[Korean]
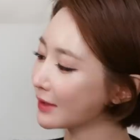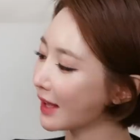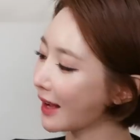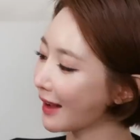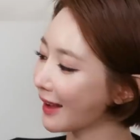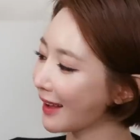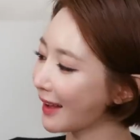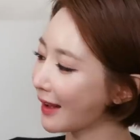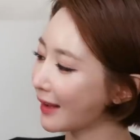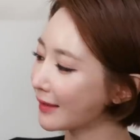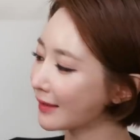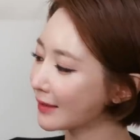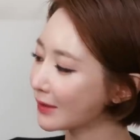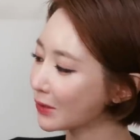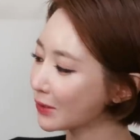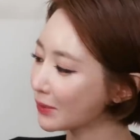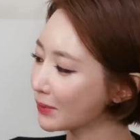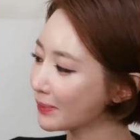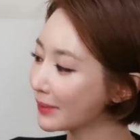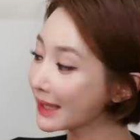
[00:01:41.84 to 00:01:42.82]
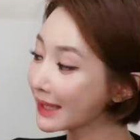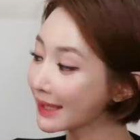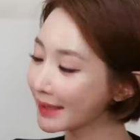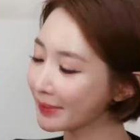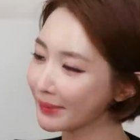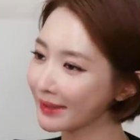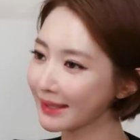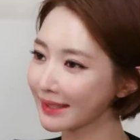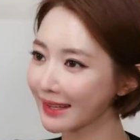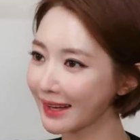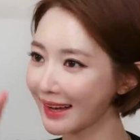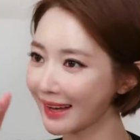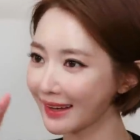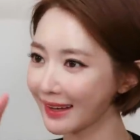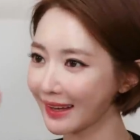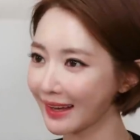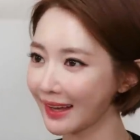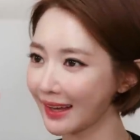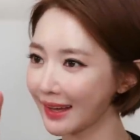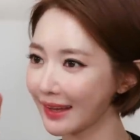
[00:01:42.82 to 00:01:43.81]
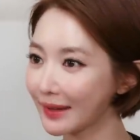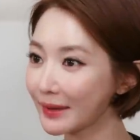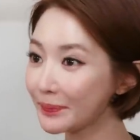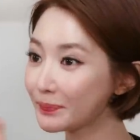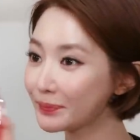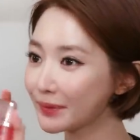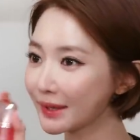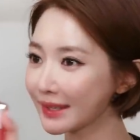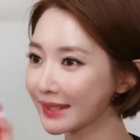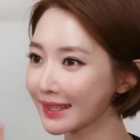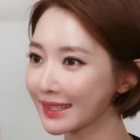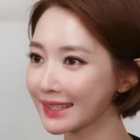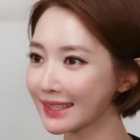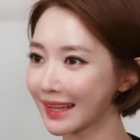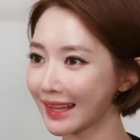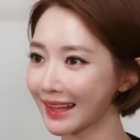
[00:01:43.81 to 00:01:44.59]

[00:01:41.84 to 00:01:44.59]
약간 좀 핑크핑크하게 이쁘게 생기지